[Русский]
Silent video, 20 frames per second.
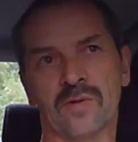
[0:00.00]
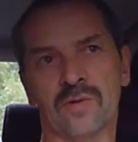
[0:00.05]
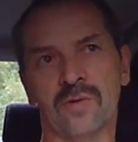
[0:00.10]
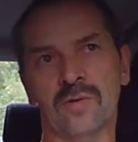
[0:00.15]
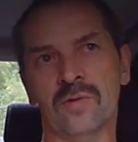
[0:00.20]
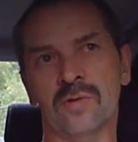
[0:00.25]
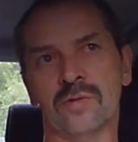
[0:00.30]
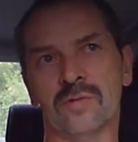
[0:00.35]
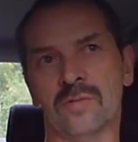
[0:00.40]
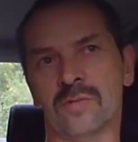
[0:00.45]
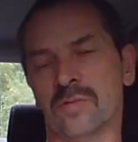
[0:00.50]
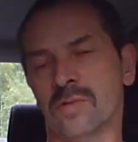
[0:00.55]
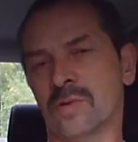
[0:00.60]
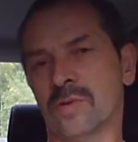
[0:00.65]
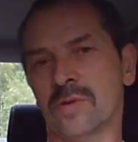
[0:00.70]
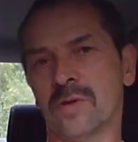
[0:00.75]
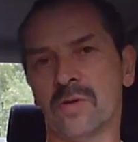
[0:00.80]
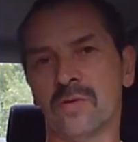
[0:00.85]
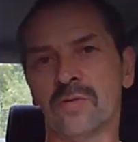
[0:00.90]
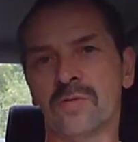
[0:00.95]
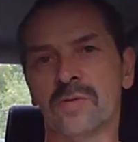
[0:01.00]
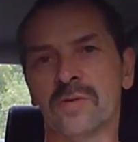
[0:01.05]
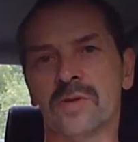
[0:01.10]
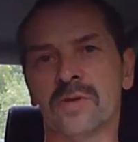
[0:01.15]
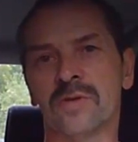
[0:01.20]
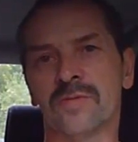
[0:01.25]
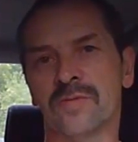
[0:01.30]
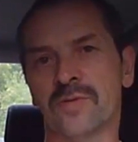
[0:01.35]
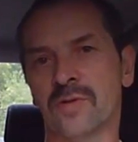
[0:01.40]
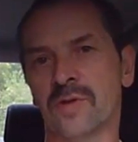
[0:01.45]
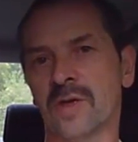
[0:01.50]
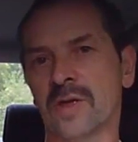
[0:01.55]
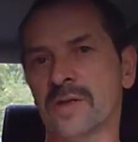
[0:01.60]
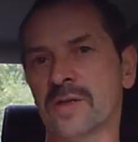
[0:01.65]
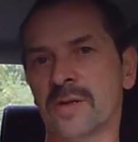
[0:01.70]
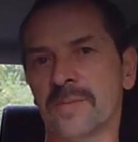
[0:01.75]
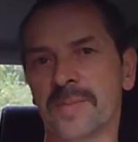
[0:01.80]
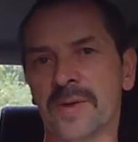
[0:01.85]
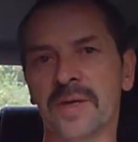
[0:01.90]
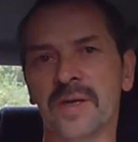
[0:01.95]
то становится все
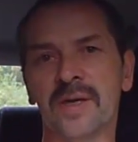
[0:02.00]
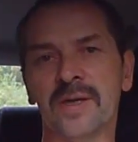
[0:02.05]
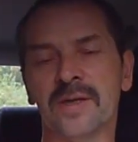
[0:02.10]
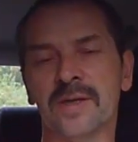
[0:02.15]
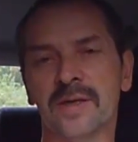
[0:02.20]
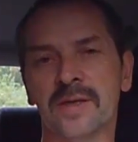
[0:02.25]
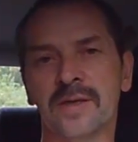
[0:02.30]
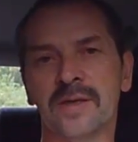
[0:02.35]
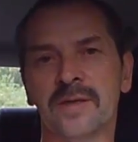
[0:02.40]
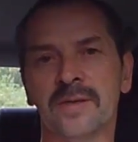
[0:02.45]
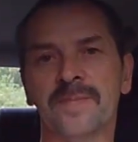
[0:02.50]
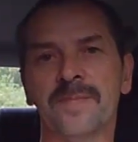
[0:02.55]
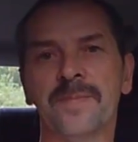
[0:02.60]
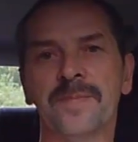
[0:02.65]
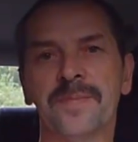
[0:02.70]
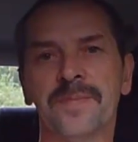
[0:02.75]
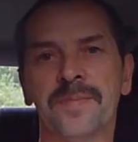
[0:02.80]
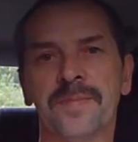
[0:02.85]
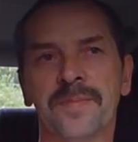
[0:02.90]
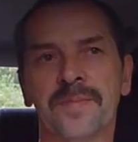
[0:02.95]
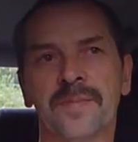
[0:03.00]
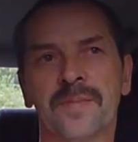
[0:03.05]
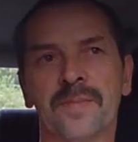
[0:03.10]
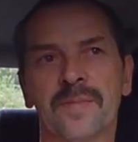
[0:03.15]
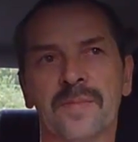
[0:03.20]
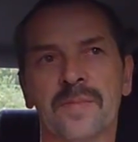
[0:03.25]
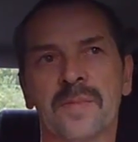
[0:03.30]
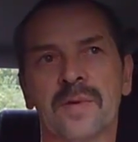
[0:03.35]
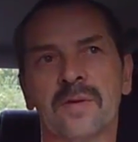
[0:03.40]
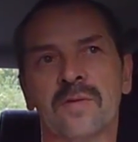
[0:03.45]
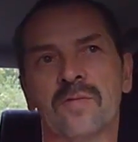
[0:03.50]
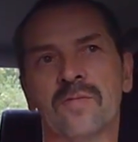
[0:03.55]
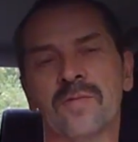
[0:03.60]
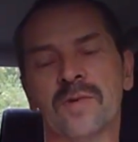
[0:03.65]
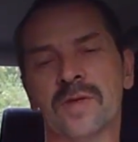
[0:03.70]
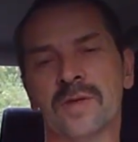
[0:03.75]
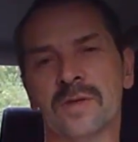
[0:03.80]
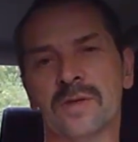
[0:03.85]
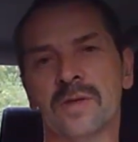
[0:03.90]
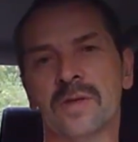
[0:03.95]
ясно, понятно, и у
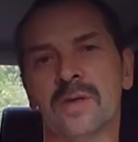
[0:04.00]
вас